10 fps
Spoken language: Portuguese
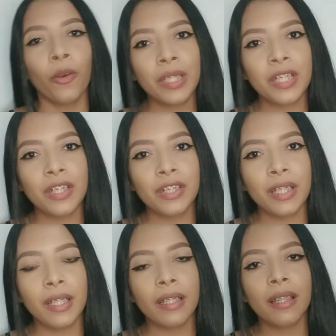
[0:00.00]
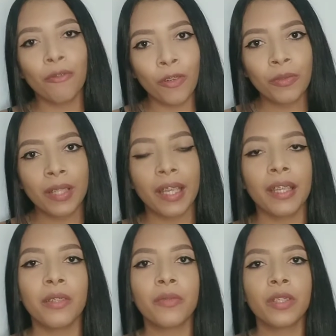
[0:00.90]
Oi gente linda,
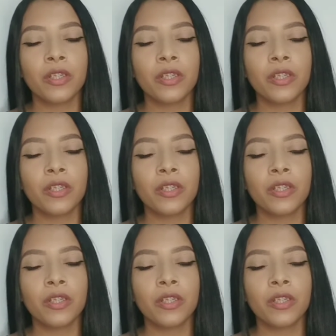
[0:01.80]
voltei! No vídeo